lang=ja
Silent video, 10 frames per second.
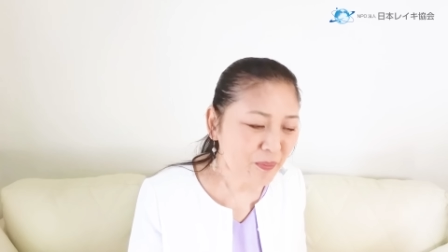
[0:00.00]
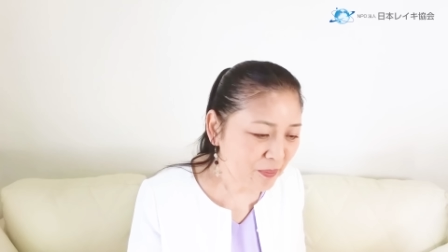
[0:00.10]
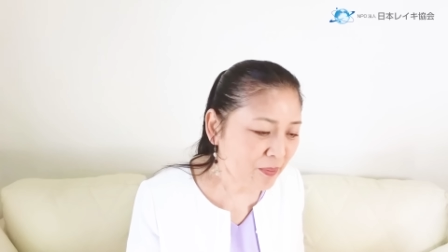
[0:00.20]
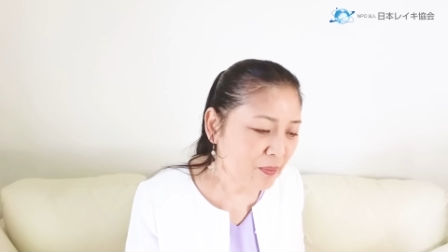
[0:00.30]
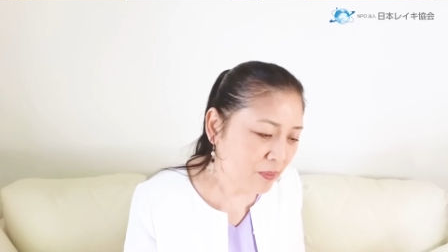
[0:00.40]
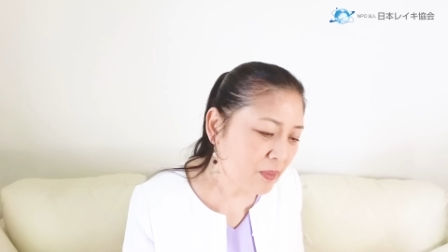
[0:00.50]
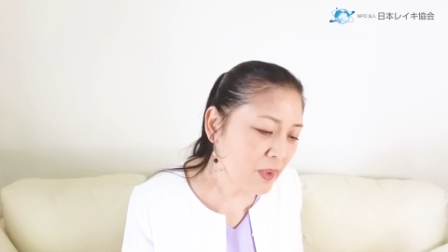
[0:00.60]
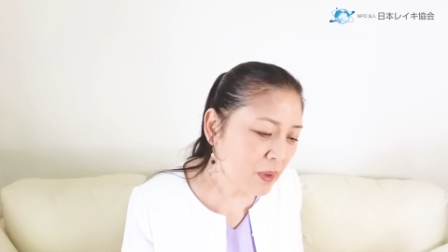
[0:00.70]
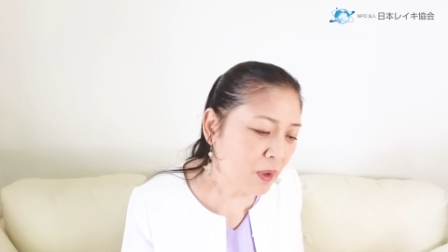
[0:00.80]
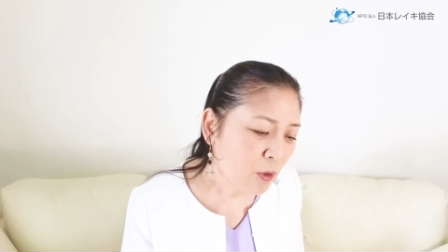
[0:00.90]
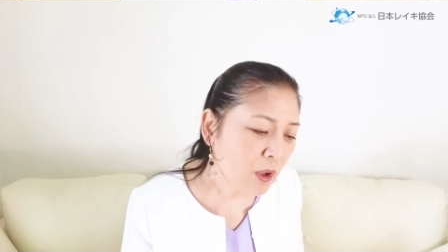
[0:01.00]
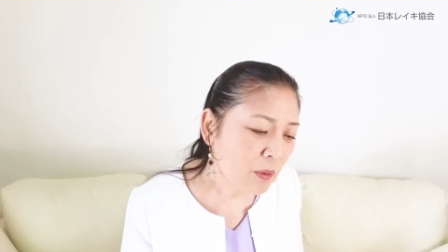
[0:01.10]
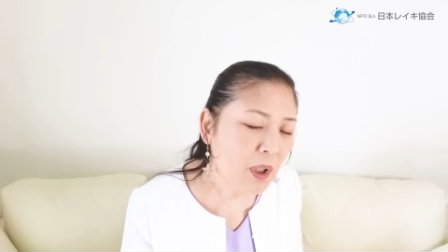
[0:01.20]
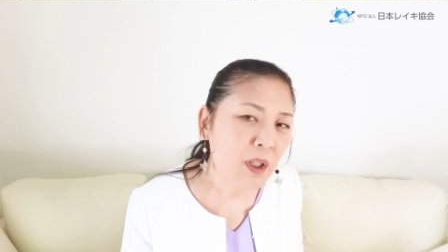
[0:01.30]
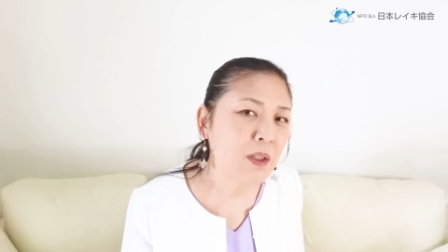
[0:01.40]
うん。こ
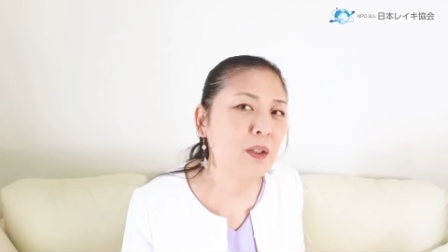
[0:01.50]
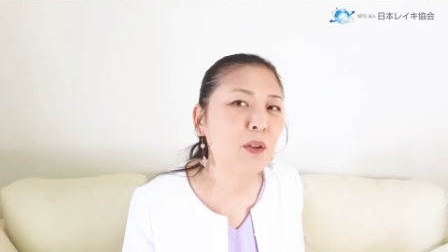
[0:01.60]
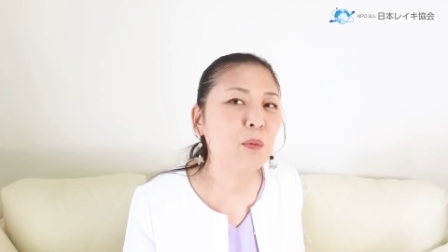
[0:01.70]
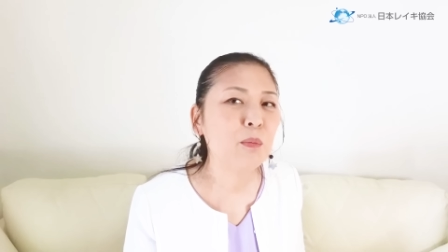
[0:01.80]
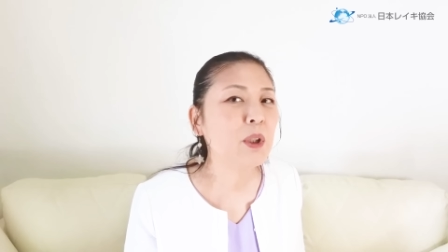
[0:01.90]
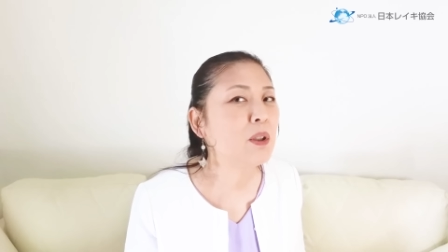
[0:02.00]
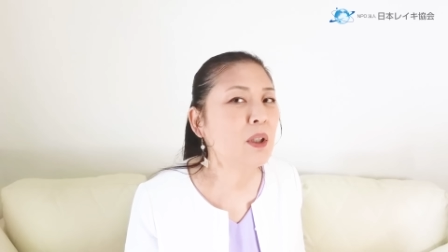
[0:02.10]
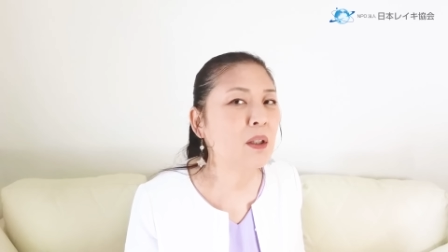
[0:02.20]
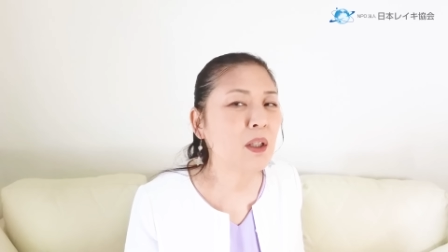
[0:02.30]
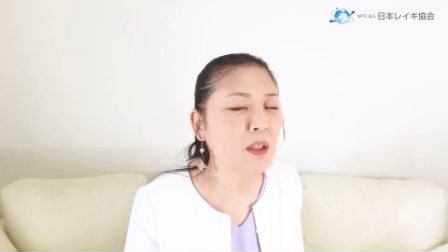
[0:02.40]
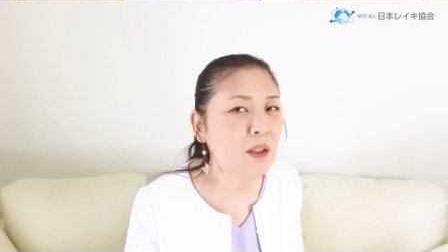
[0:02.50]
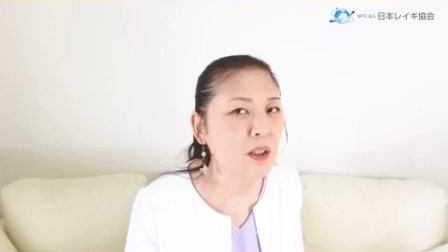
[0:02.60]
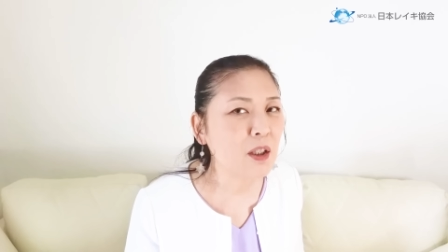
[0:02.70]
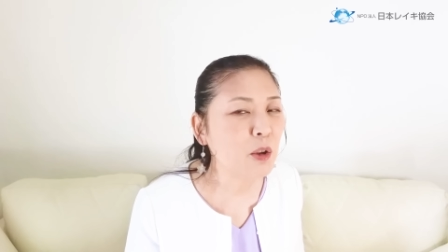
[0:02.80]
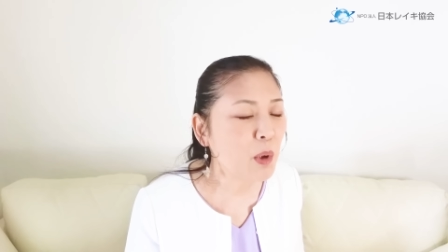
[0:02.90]
れは私は別にあなた
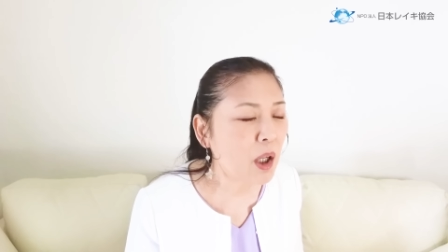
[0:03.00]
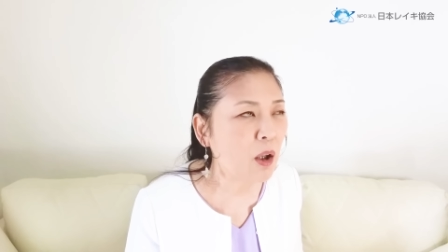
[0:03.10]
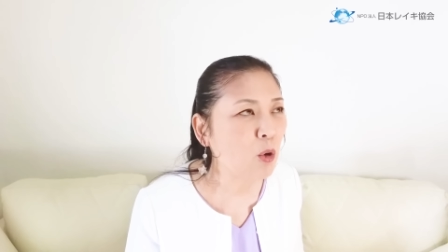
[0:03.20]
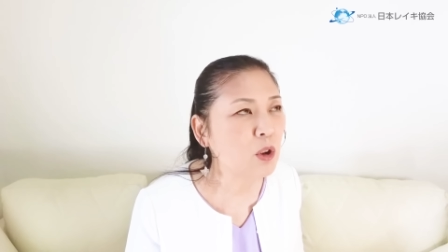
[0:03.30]
に今